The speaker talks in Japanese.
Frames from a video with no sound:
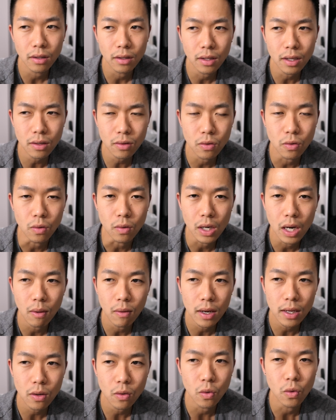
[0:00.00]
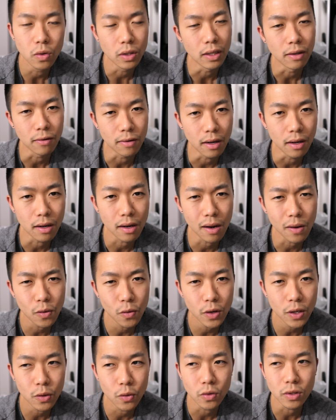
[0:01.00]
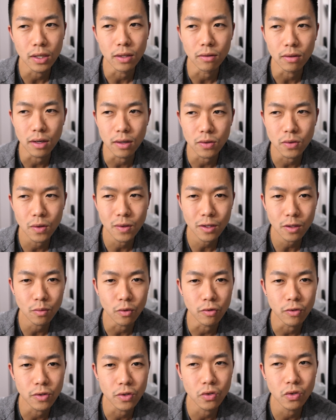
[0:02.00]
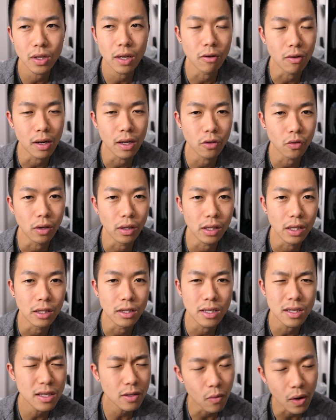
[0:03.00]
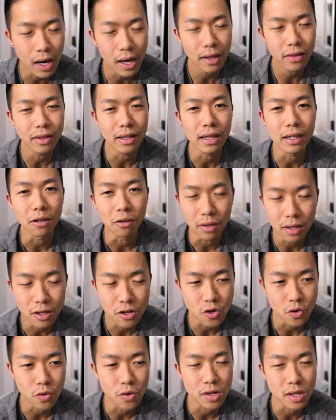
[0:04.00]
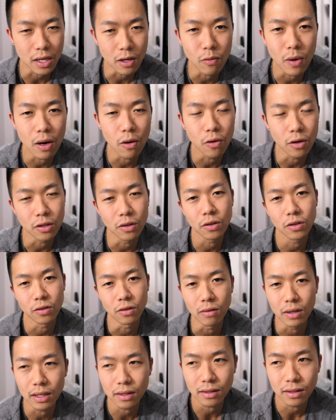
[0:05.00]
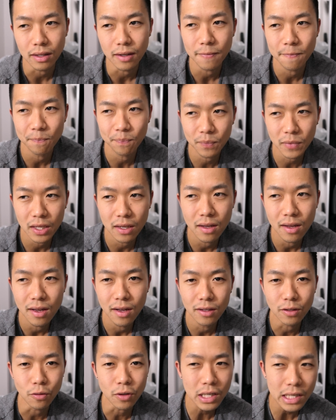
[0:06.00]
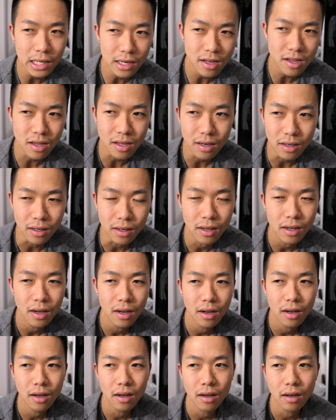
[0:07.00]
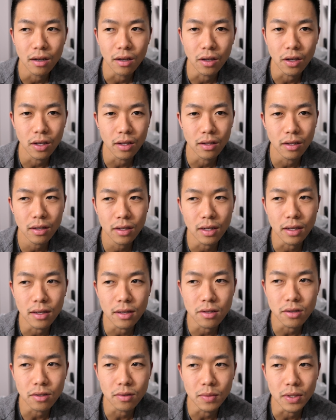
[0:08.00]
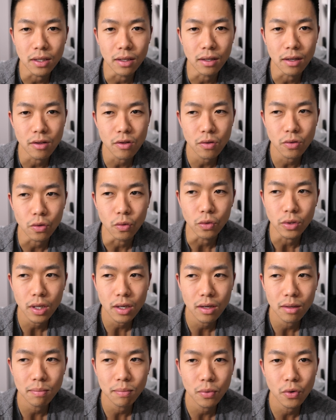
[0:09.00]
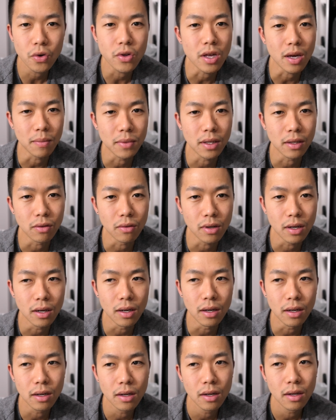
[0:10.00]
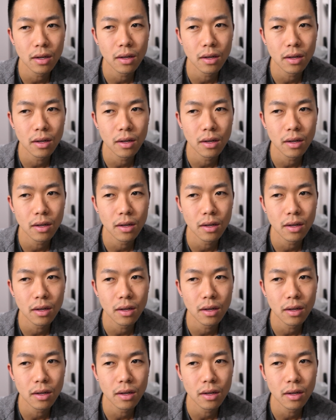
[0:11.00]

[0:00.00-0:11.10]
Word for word: 結構可愛い方なのかかっこいい方なのかそれとも普通なのかとかって全然分かんないんだよね正直ワーホリの人とかって俺からしたらえ何あいつみたいなちょっとオタクっぽいじゃんみたいなとか